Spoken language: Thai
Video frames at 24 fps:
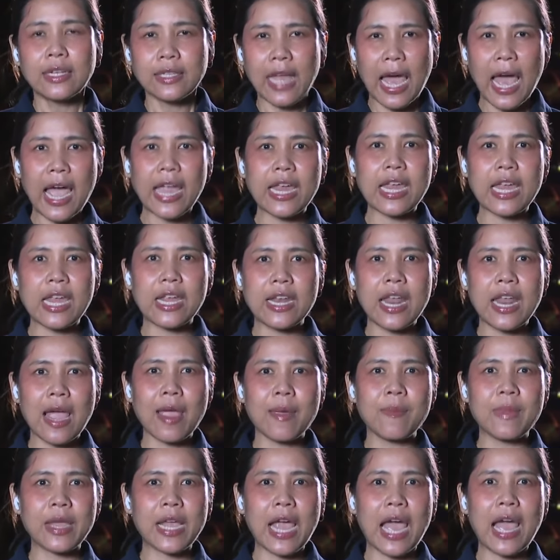ไทยได้
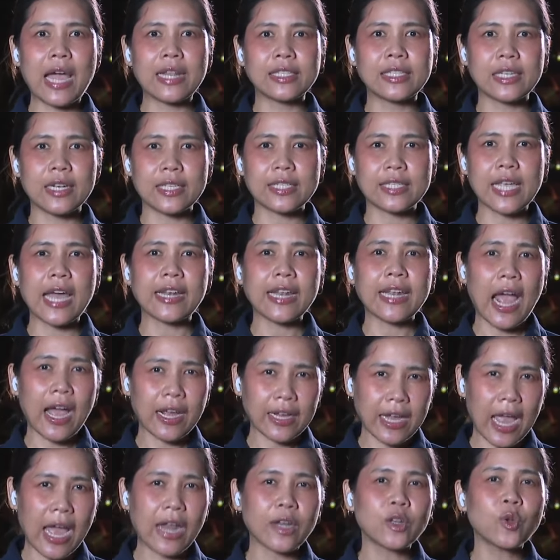มีการเจรจาทาง
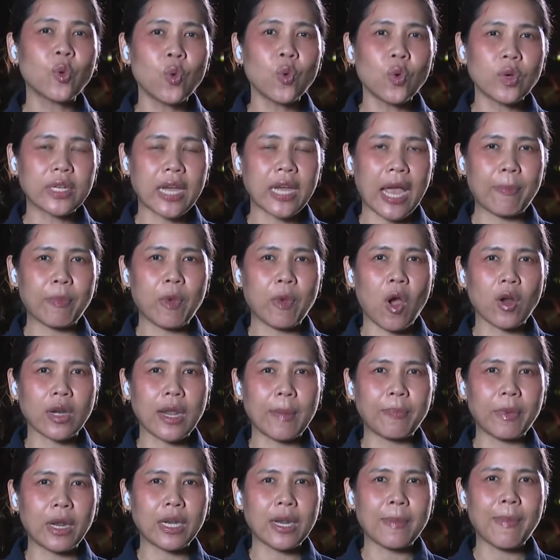การทูตกับกอง
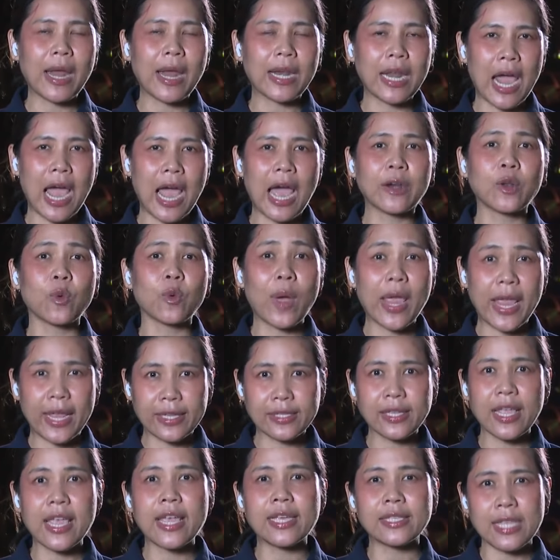ทัพรัฐบาลทหารหรือว่า เอ
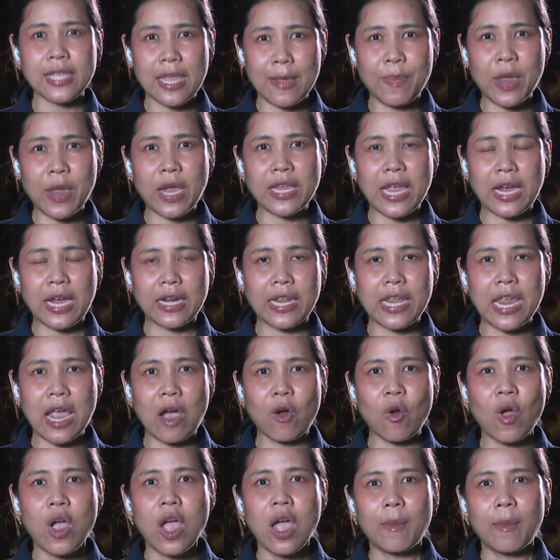ส เอ ซีเพียงอย่างเดีย
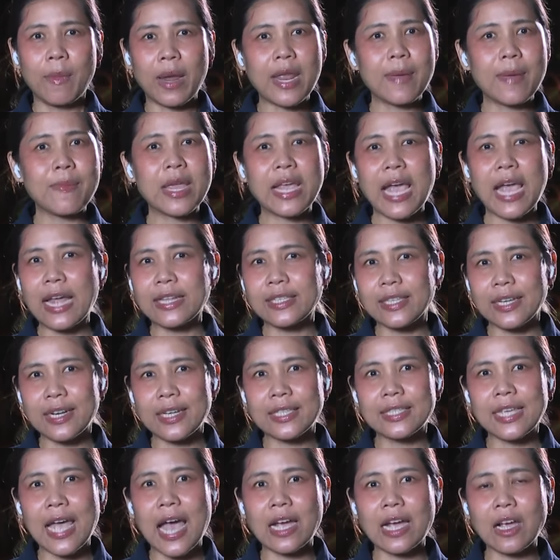วไม่ได้มีการเจร
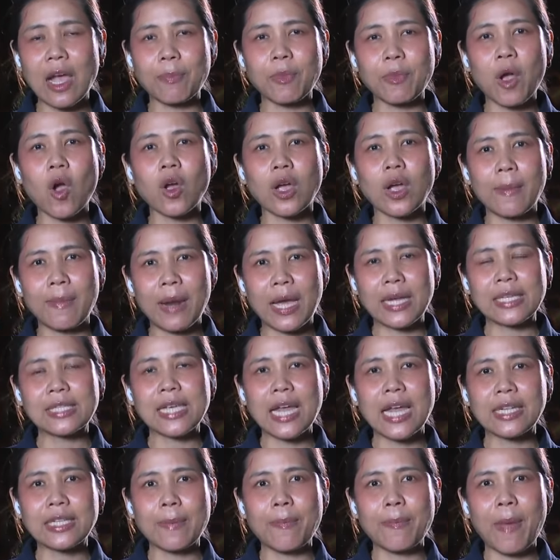จากับกองกำลัง
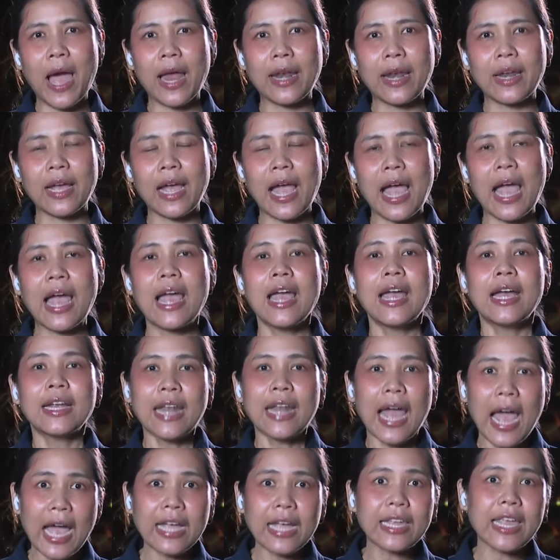ชาติพันธุ์นะคะ
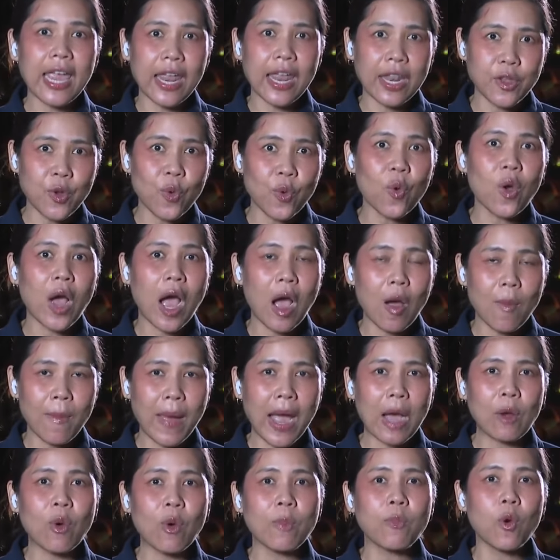ถ้า เค เอ็น ยู เข้า
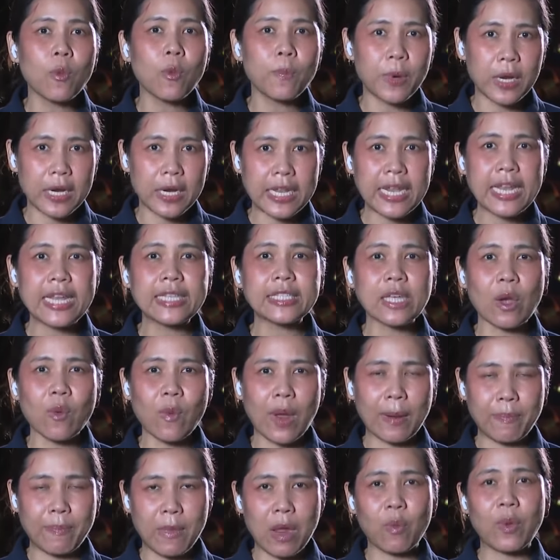มาควบคุมพื้นที่จังห
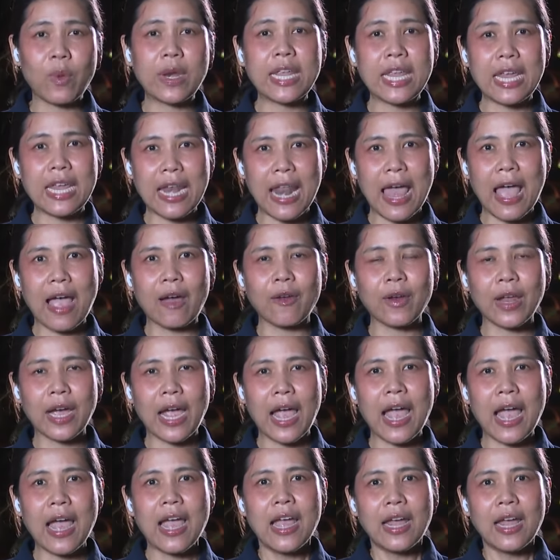วัดเมียวดีแล้วนะ
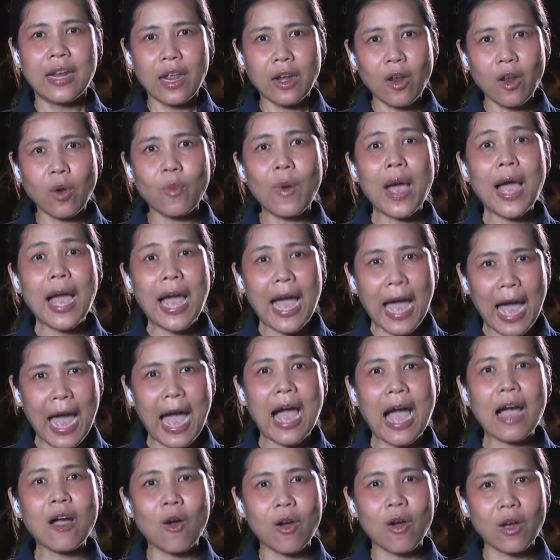คะแน่นอนว่าขา
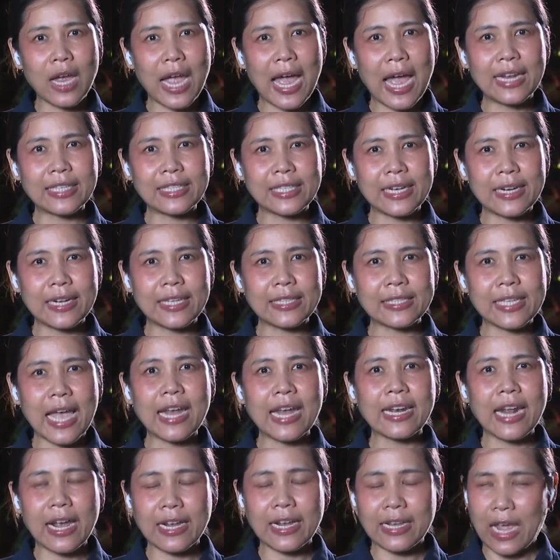ของการเจรจา
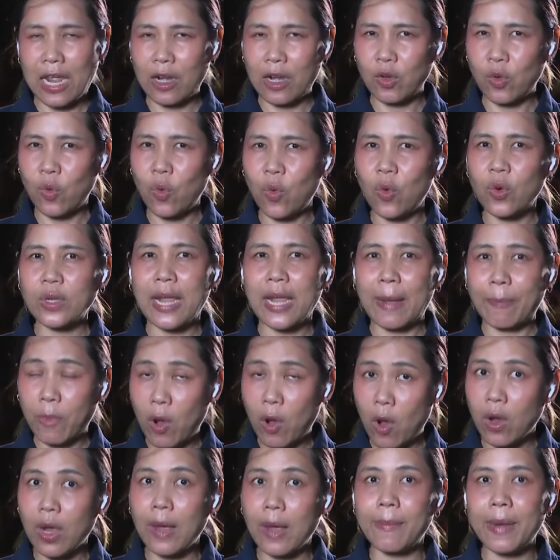ทางการทูตกับ
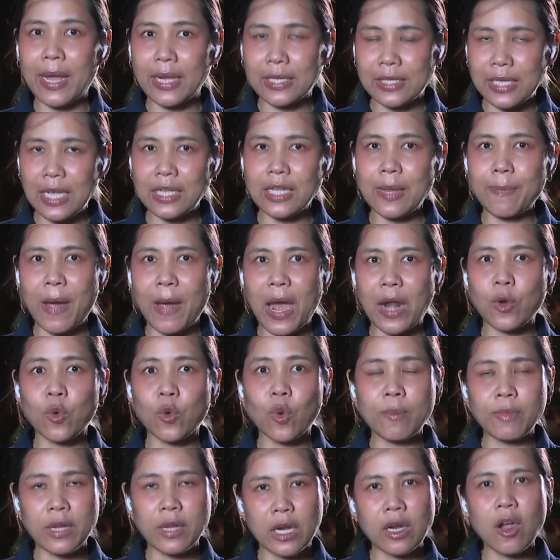กองกำลังชาติพันธุ์ร
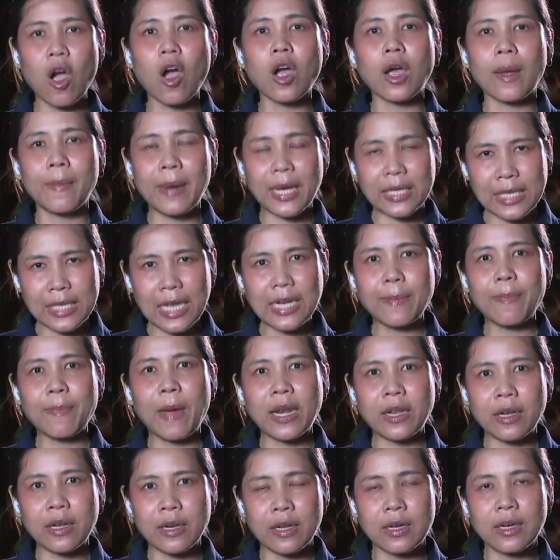วมถึงกองกำลังชาติพั
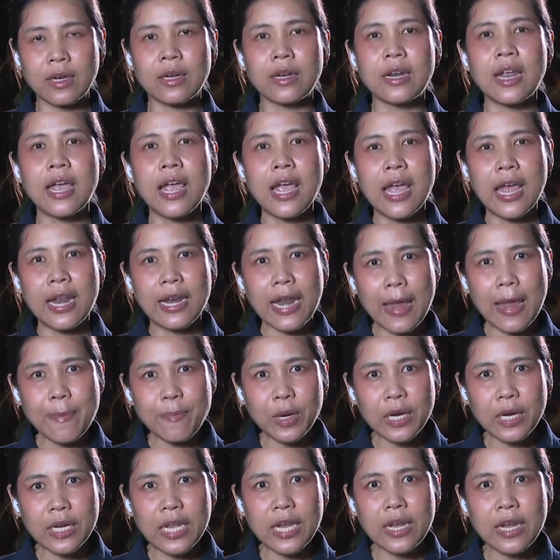นธุ์อื่นๆใน
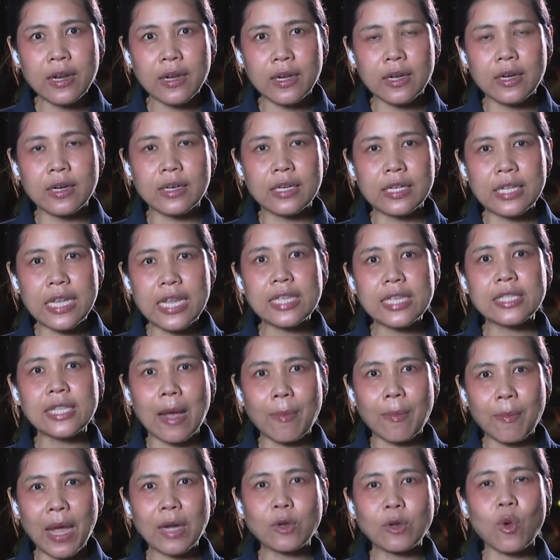พื้นที่อื่นๆที่
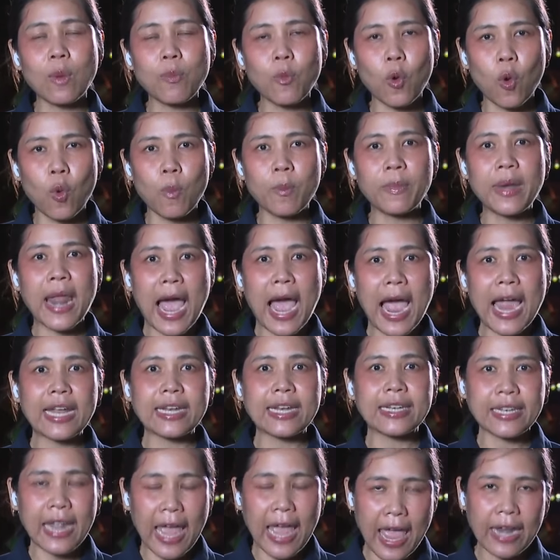สามารถควบคุมได้
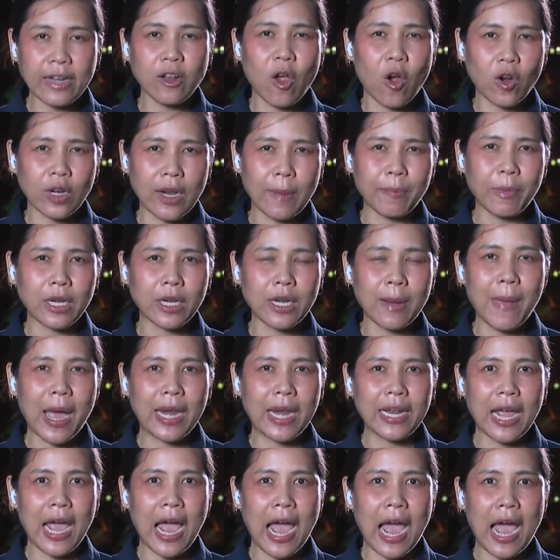แทนกองทัพรัฐบา
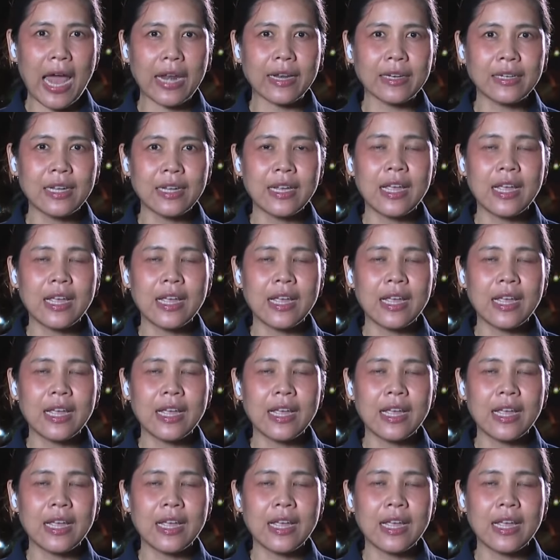ลทหาร